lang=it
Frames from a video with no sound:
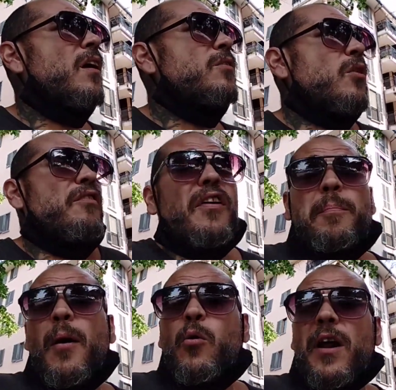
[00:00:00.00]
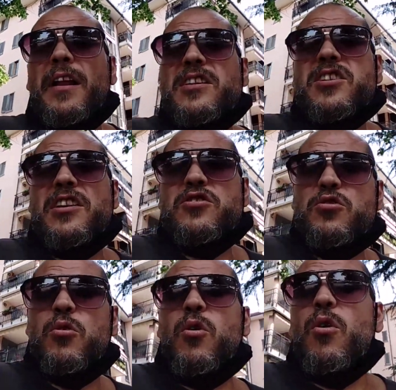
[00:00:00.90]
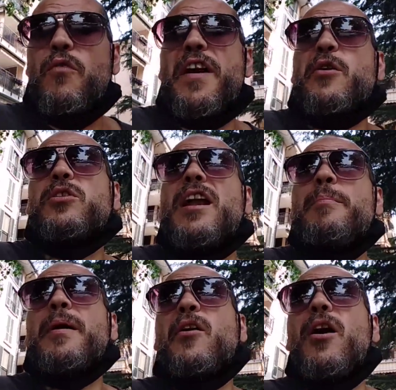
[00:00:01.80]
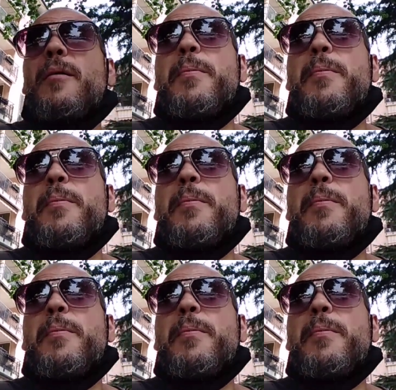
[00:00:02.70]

non a far paura nel senso vero della parola,